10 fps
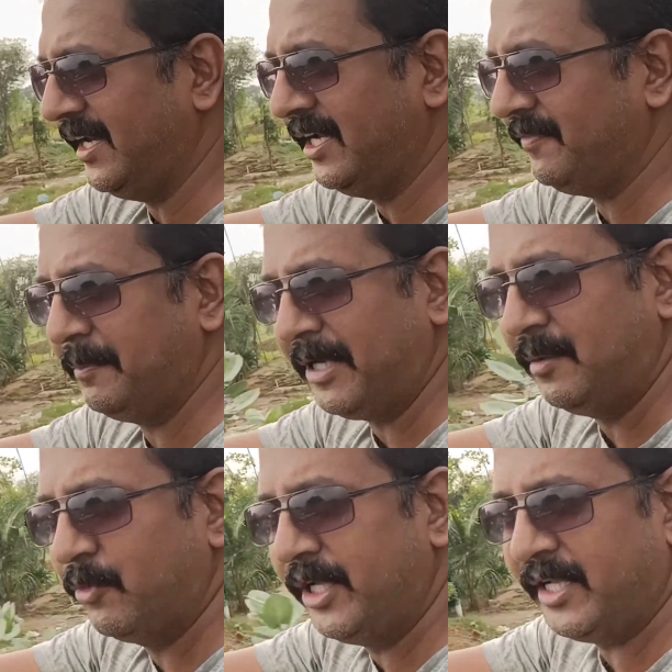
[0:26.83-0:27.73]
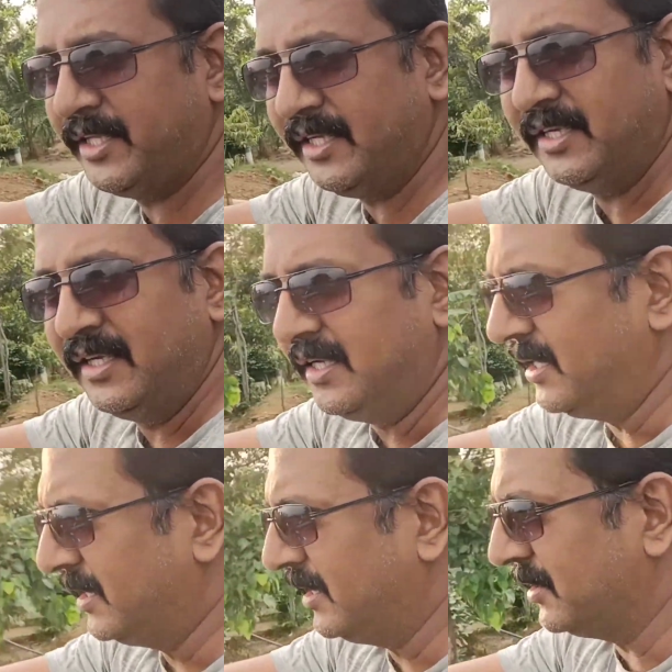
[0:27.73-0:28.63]
ஐடென்டிஃபை பண்ண முடியாது
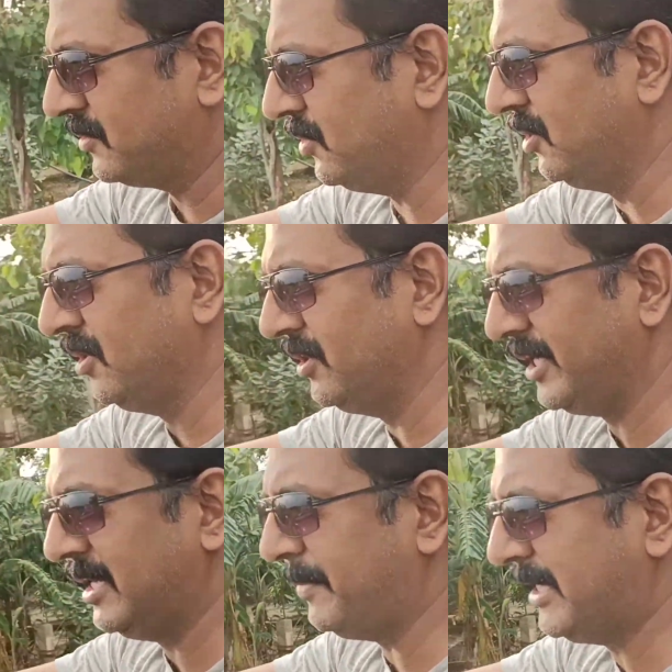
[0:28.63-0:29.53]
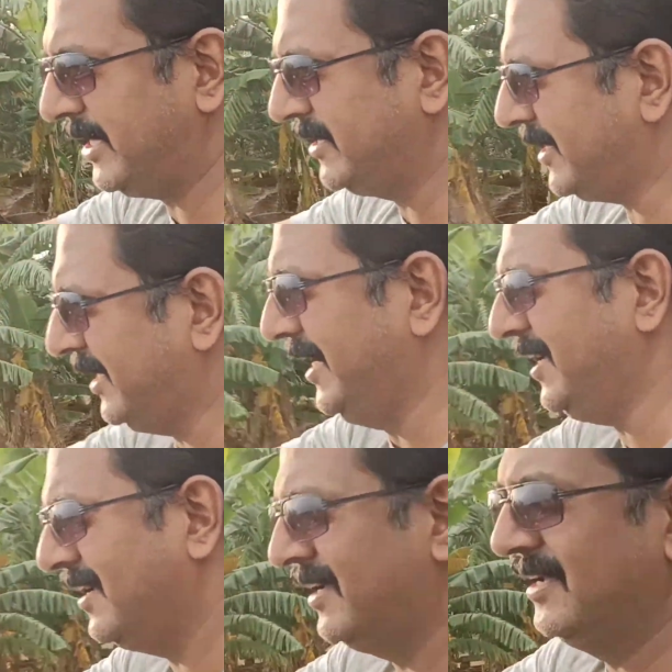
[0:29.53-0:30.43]
ஸோ என்ன பண்ணுறதுன்னு தெரில
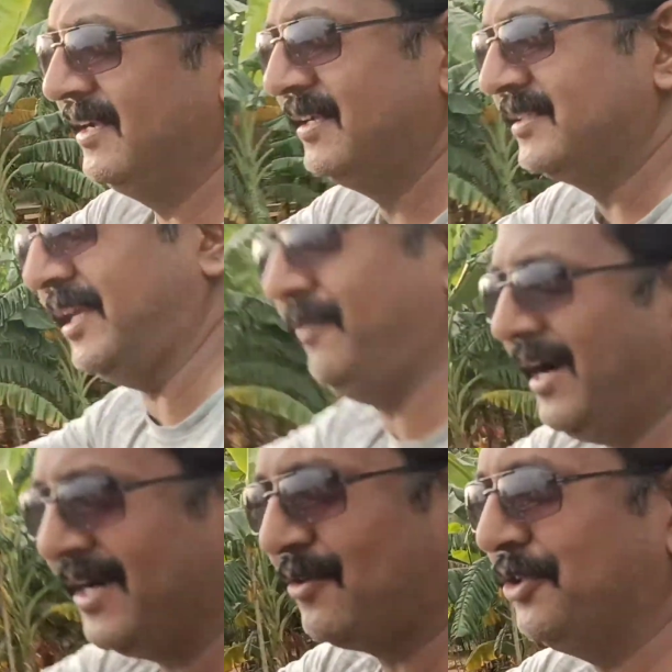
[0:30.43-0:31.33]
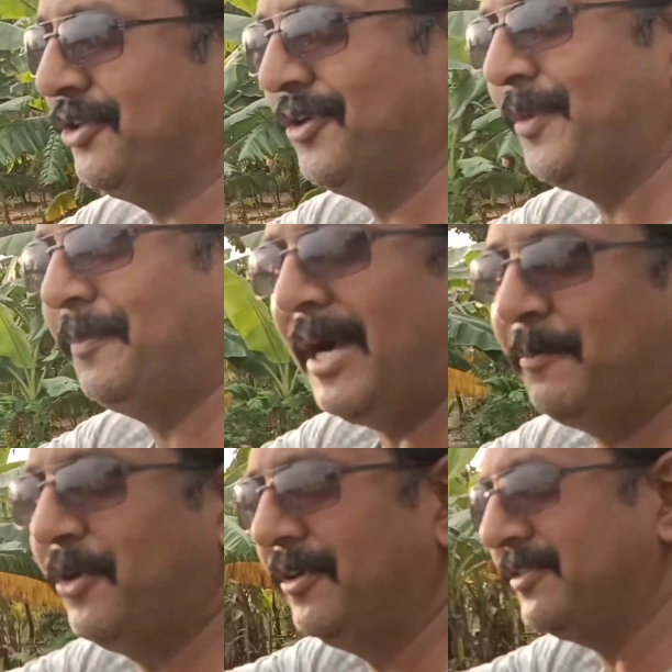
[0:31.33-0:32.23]
சரி வாங்க கொஞ்சம் தூரம் போய்
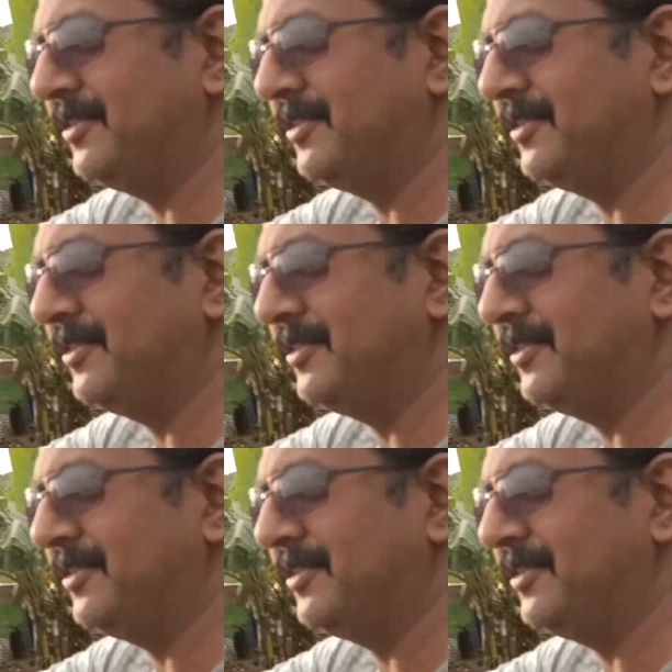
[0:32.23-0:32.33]
பார்ப்போம்